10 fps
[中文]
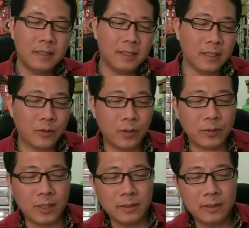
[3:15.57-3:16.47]
金钱
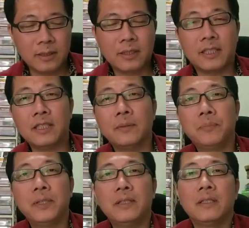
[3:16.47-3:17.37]
过关，金
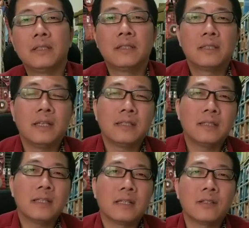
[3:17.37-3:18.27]
银币，下一
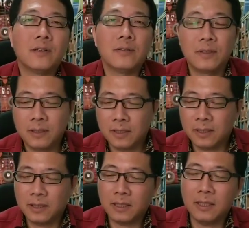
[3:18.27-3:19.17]
次再送。
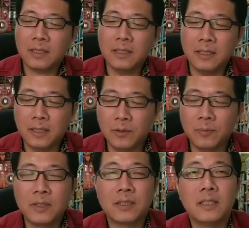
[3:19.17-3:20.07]
这一次呢，
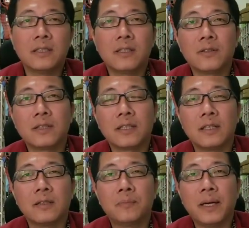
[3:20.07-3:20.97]
我们先送这
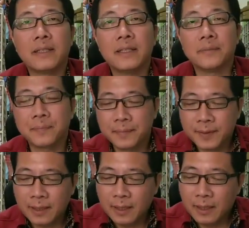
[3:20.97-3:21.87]
个台电。
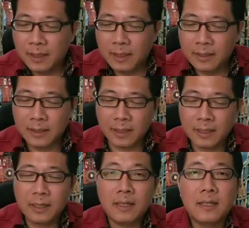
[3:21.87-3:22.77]

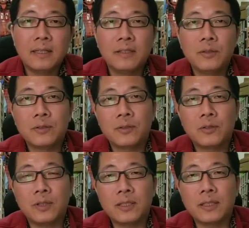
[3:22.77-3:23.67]
那
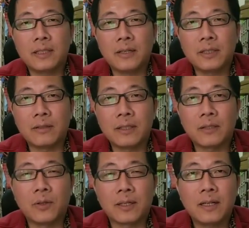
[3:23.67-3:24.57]
做一个小小
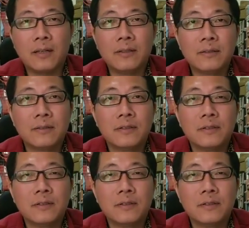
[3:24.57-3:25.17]
的广告。